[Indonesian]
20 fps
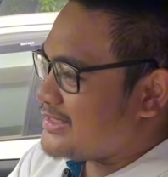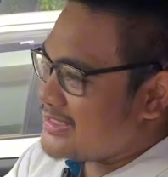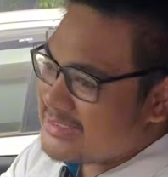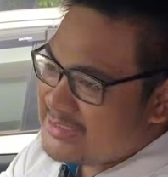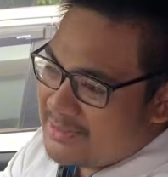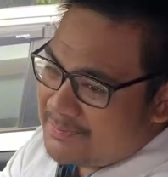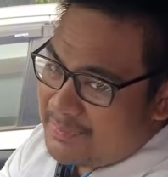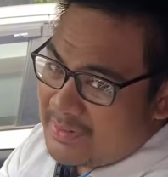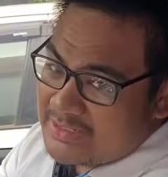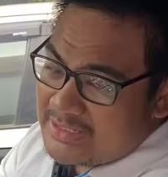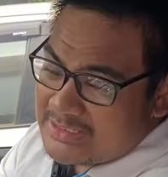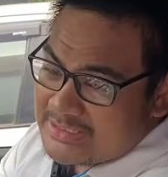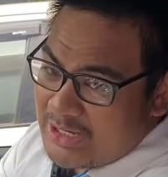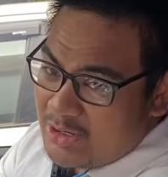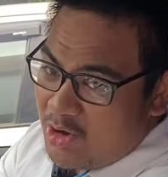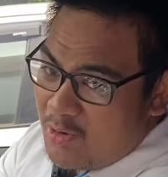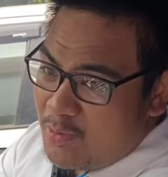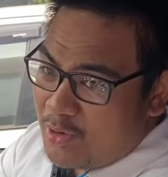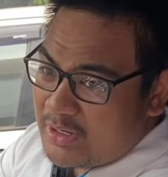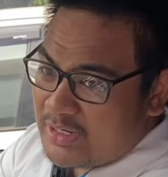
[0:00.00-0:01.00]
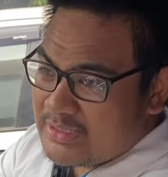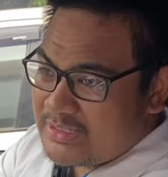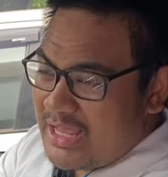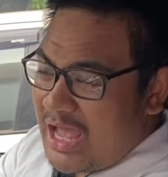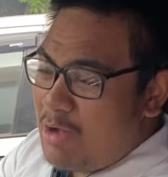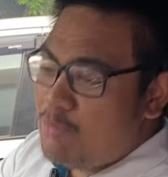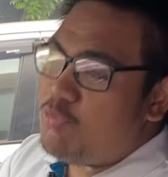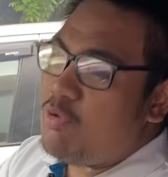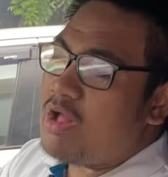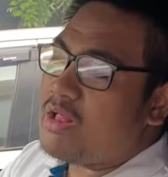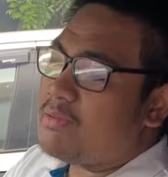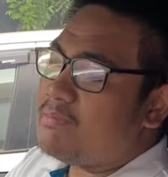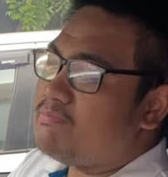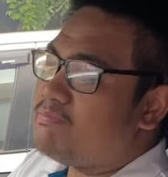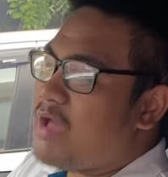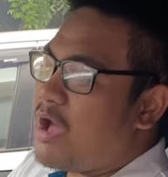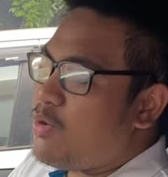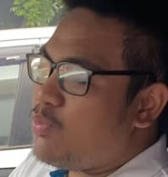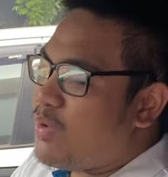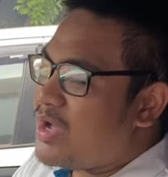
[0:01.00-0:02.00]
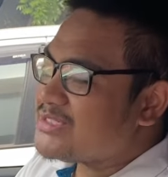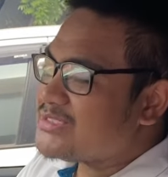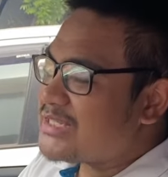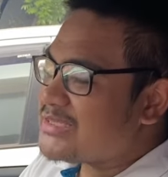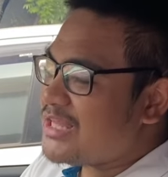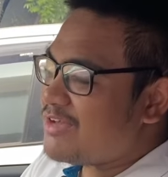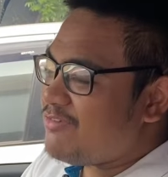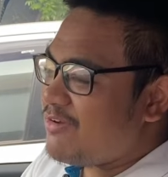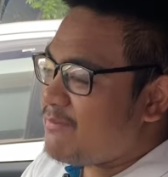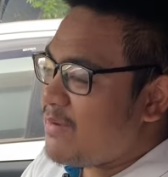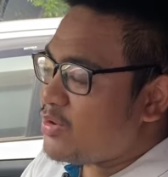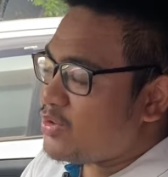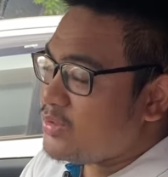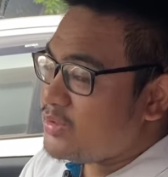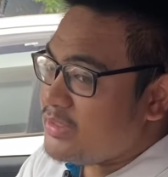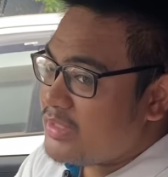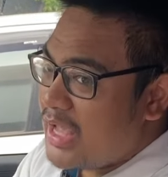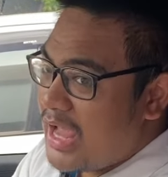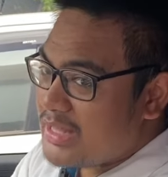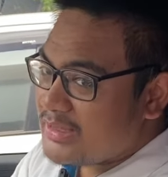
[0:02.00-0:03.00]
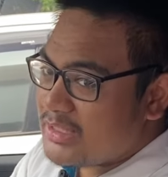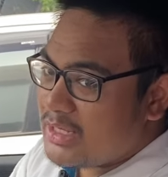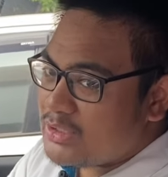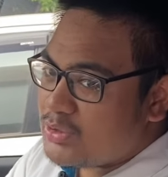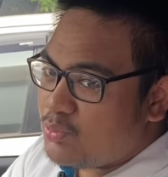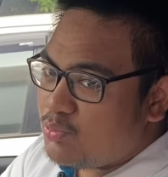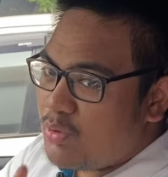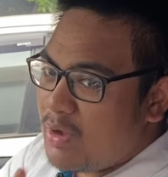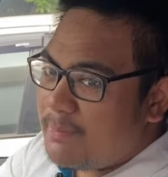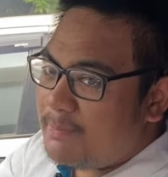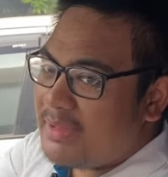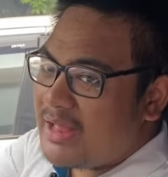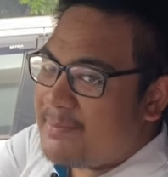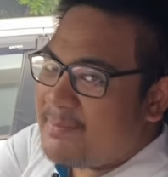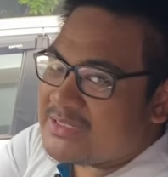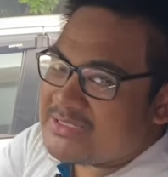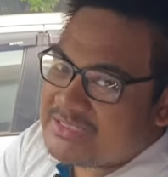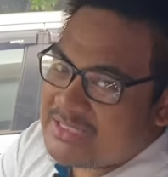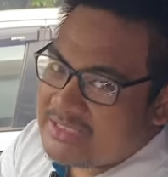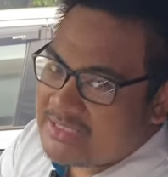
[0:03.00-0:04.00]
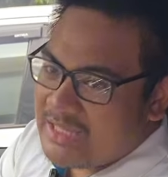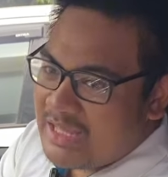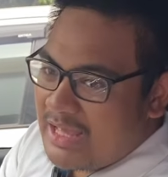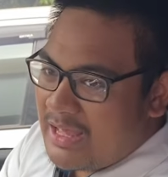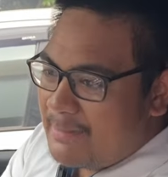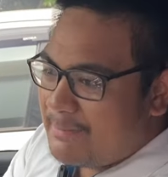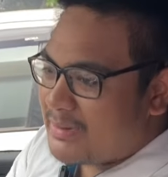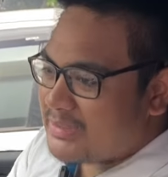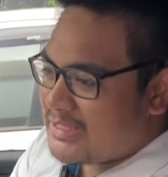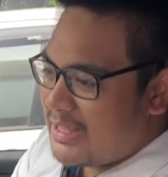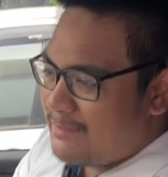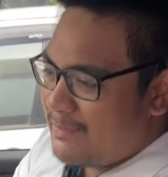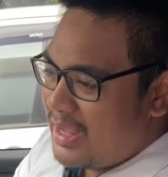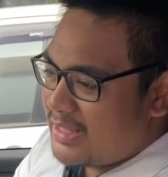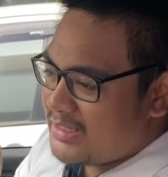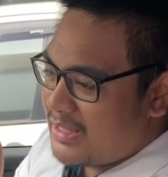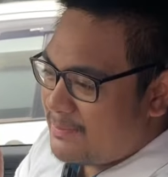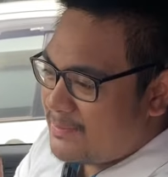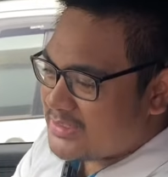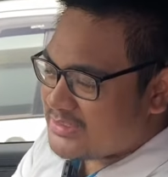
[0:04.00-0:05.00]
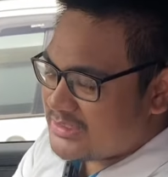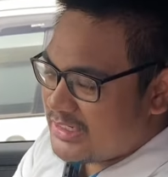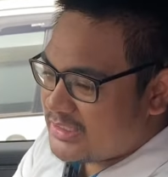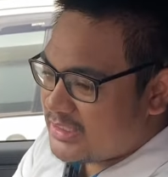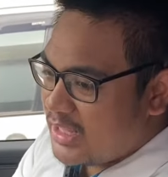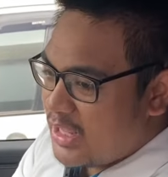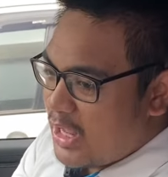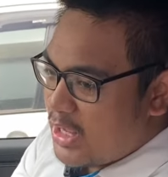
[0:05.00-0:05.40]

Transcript: Jadi seperti saya ngomongin di awal bahwa Santa Fe baru ini dia ada dua pilihan mesin. Pertama ada mesin